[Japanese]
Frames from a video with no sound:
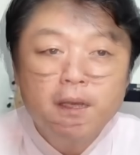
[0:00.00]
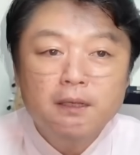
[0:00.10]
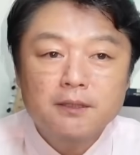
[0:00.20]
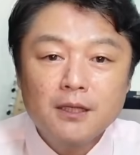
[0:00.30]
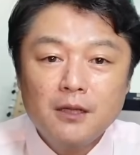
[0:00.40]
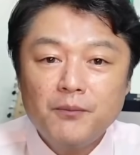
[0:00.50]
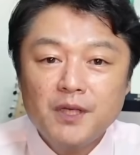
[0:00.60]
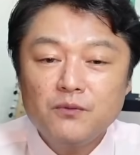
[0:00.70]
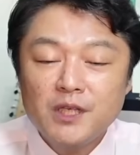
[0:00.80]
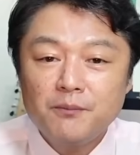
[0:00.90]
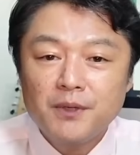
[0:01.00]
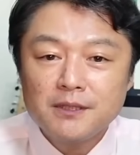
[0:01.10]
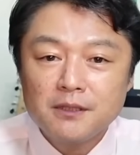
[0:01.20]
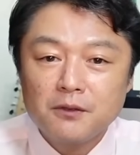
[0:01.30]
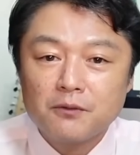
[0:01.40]
三年 B 組金八
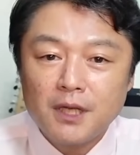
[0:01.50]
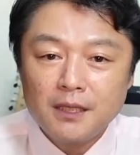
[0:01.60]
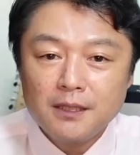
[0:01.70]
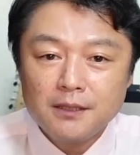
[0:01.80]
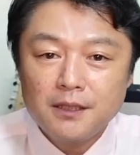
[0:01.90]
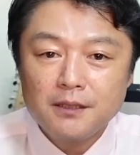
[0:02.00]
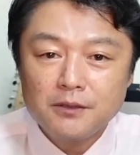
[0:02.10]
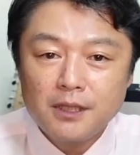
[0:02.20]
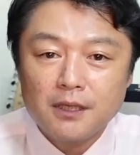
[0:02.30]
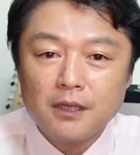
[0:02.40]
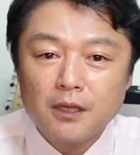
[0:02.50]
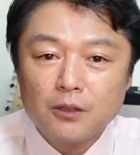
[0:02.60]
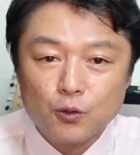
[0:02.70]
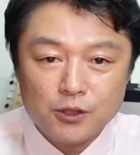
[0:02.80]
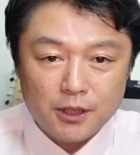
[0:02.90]
先生の第1シリーズで「
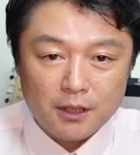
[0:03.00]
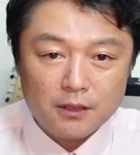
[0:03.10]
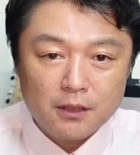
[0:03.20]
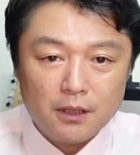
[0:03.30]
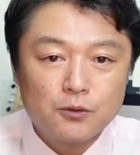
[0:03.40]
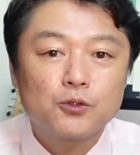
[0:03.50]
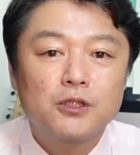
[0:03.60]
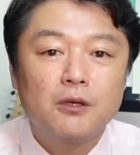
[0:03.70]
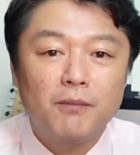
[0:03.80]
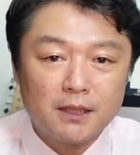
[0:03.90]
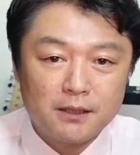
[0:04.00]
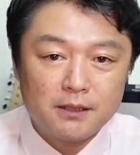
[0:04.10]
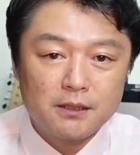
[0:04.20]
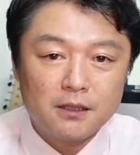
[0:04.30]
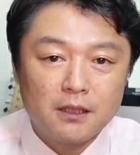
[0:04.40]
トシちゃん」えそして「
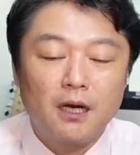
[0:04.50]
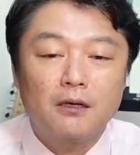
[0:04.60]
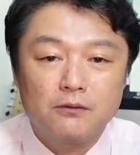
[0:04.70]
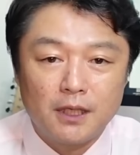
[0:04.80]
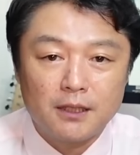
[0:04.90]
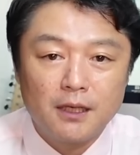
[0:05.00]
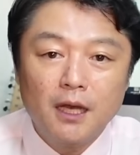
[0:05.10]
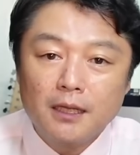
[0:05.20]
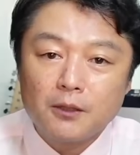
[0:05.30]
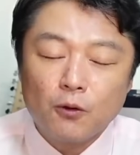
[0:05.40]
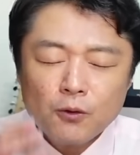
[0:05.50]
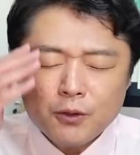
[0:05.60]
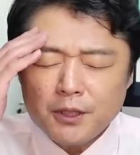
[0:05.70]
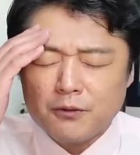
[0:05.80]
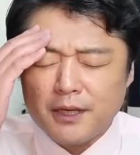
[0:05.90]
マッチ」が売れたでこの
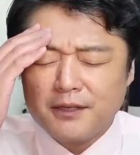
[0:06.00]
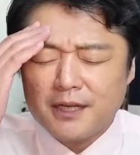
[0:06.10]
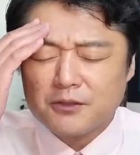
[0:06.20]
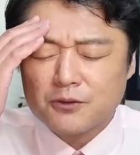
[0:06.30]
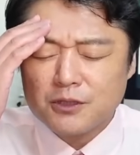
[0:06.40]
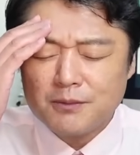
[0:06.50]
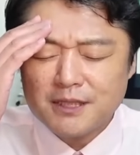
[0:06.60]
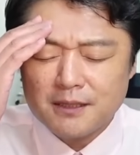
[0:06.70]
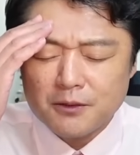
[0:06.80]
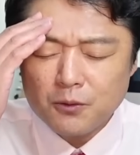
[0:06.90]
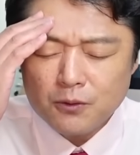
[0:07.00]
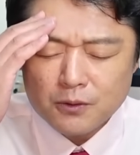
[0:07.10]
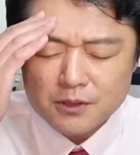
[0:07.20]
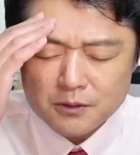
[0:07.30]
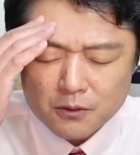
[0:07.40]
時のレギュレーションすいませんね
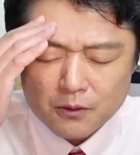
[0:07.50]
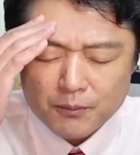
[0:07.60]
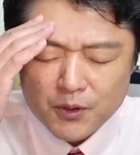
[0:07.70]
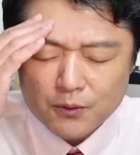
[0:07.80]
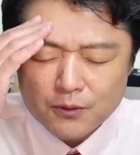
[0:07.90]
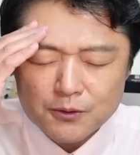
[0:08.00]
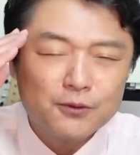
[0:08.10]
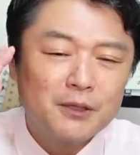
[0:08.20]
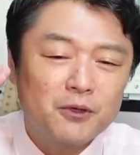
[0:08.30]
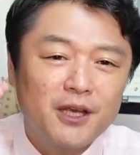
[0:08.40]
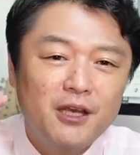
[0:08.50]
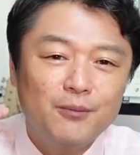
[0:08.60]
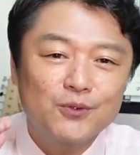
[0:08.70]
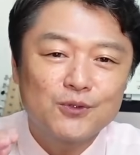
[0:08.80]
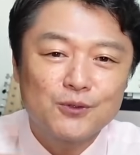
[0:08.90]
当時の明星だとか
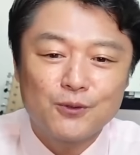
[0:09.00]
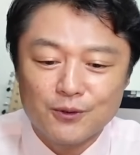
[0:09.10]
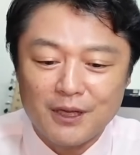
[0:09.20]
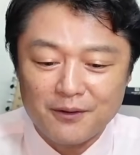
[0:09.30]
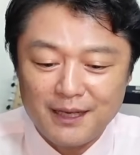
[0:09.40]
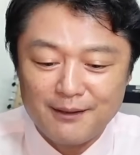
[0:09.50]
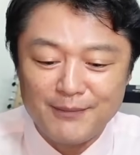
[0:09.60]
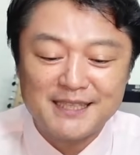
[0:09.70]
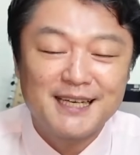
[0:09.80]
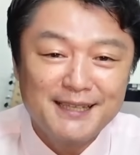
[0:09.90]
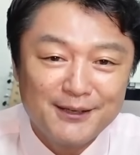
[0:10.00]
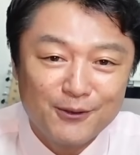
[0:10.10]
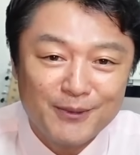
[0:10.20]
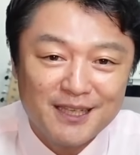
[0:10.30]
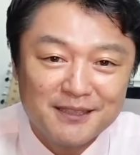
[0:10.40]
平凡情報なので間違ったら
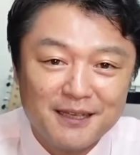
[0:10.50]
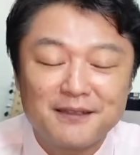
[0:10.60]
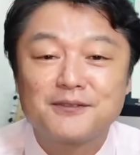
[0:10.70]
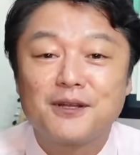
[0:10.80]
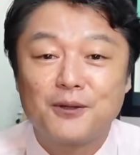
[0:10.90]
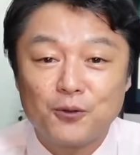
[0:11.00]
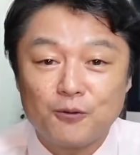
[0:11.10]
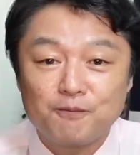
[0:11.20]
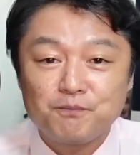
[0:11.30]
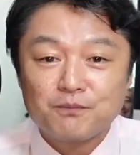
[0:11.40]
ごめんなさいなんですけれど